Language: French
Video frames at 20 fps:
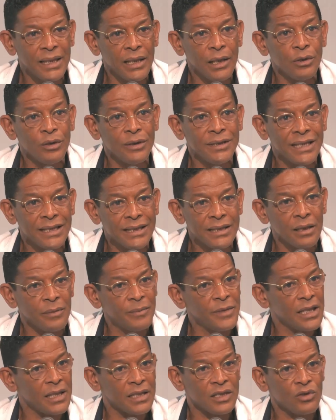et une
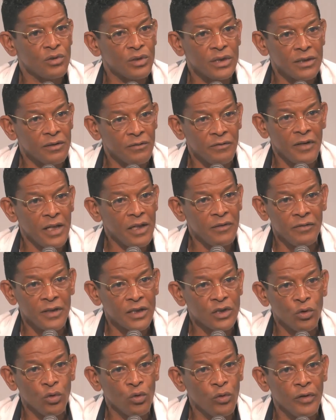détermination sans faille
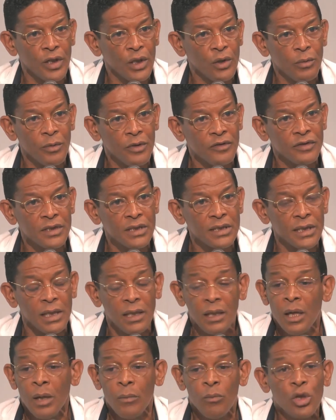face au gouvernement français.
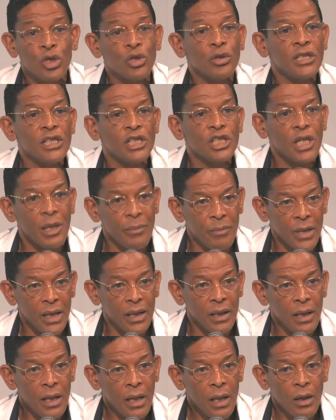Moi, je n'ai
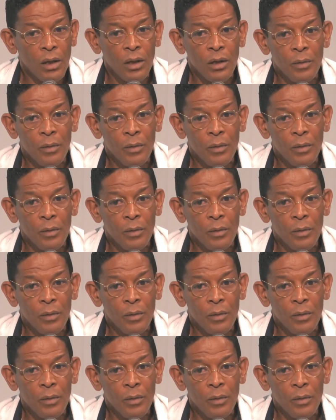jamais euh,